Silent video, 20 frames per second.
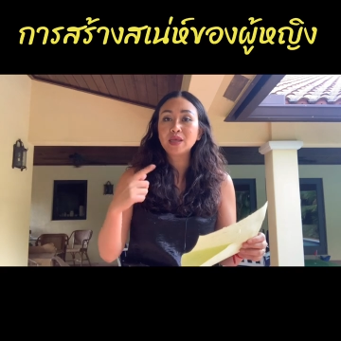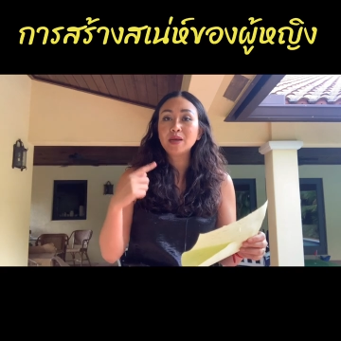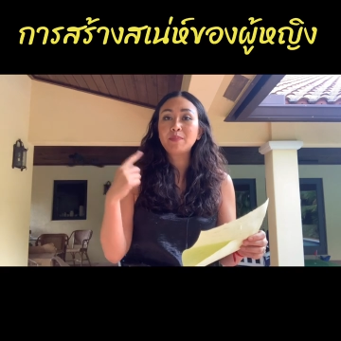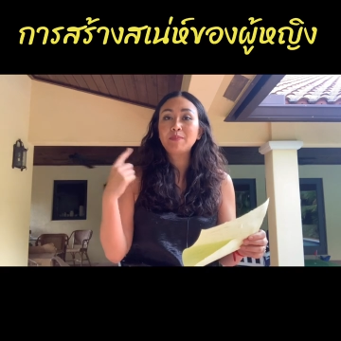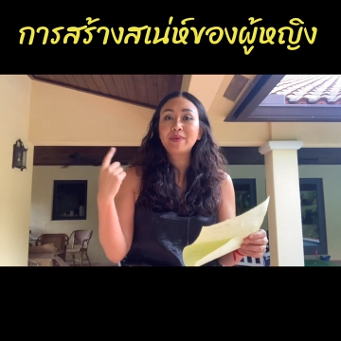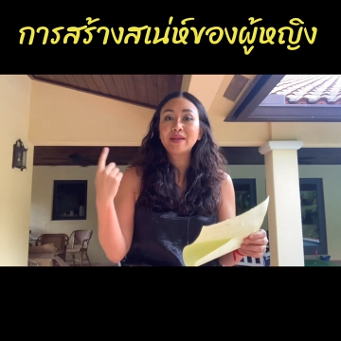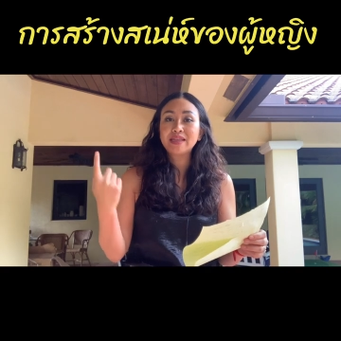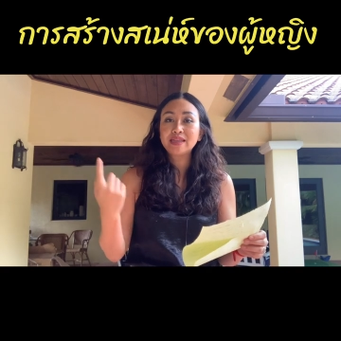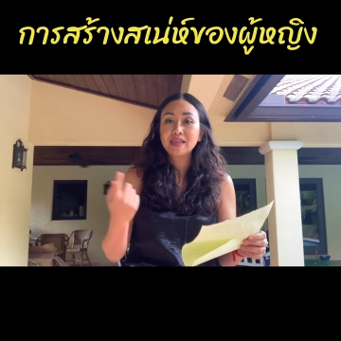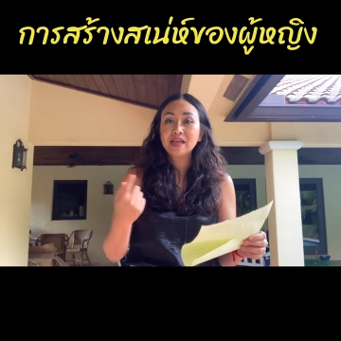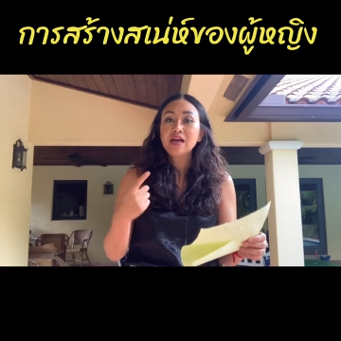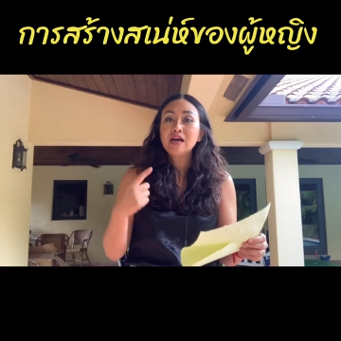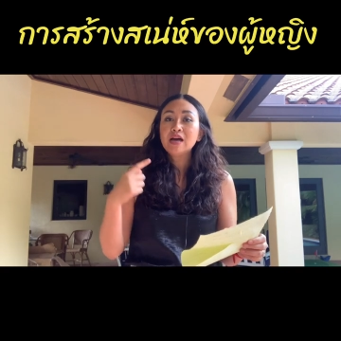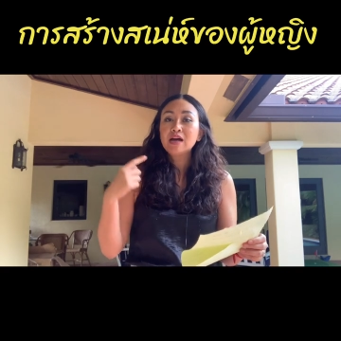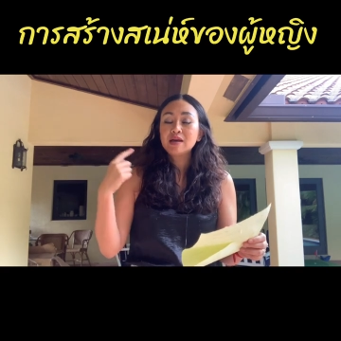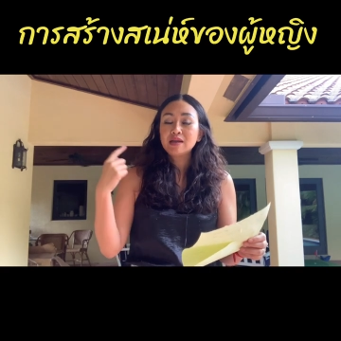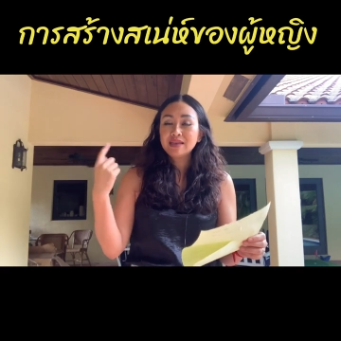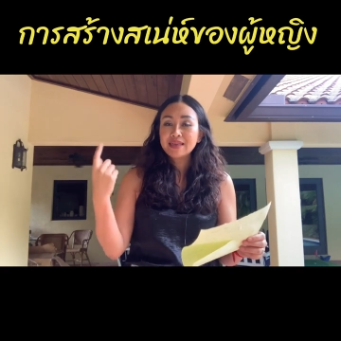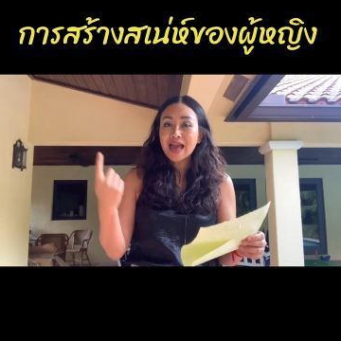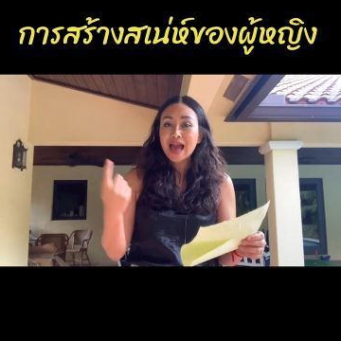ที่เป็น
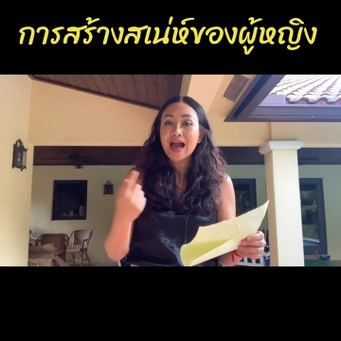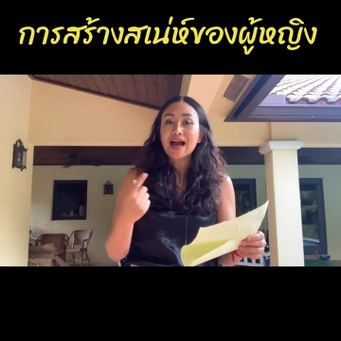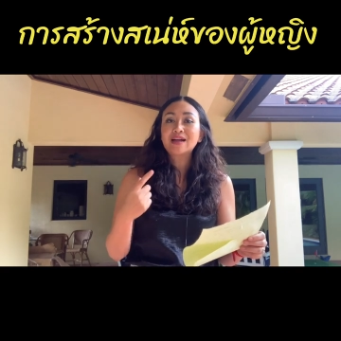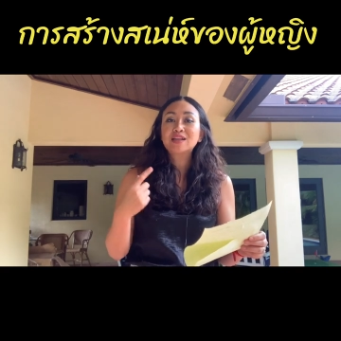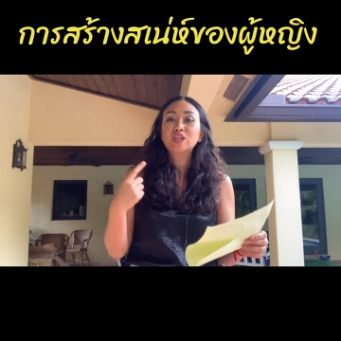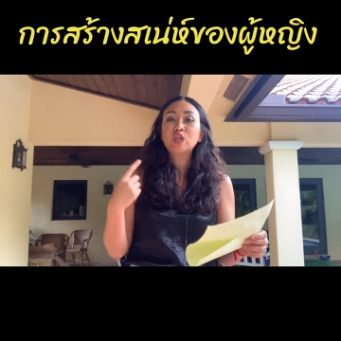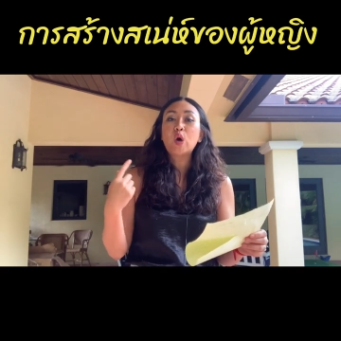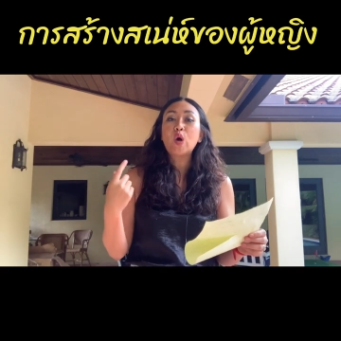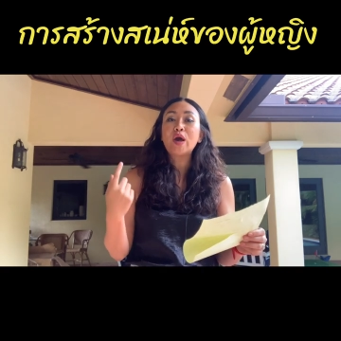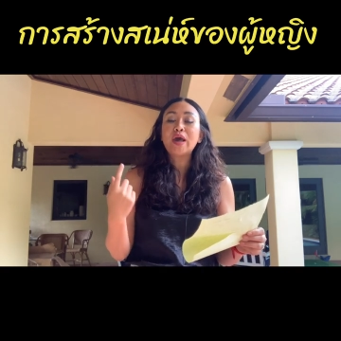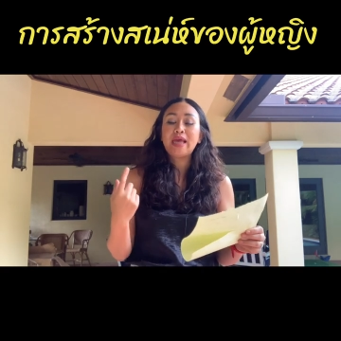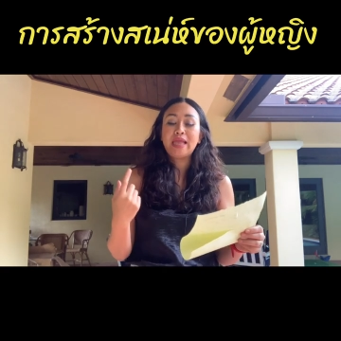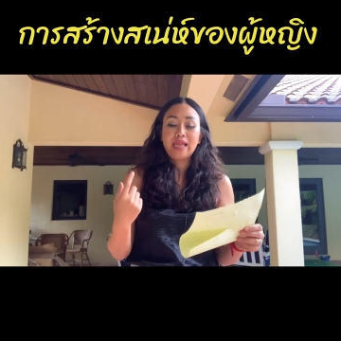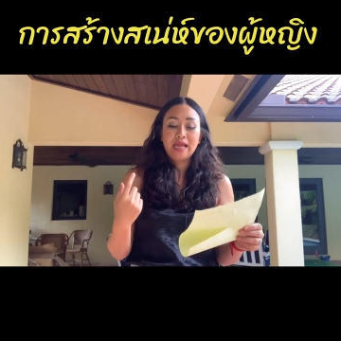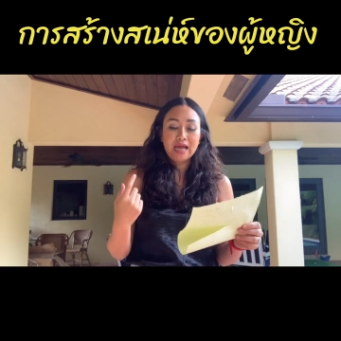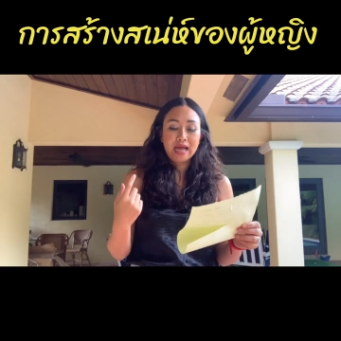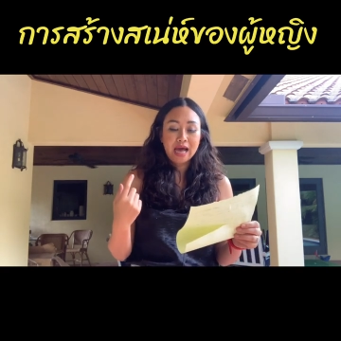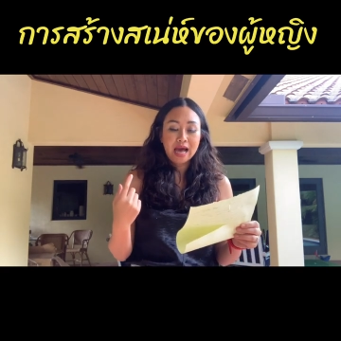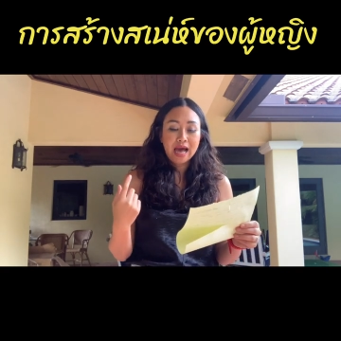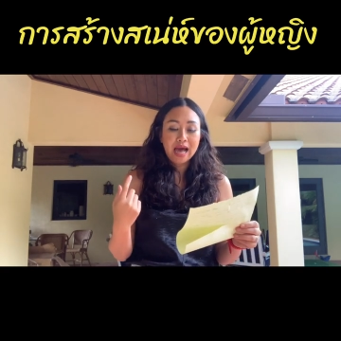หยักหน่อย
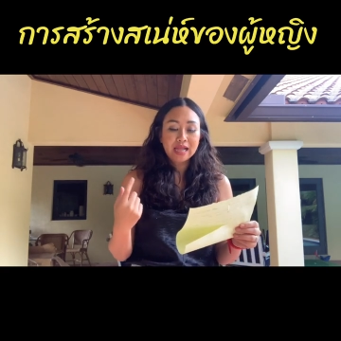นะคะ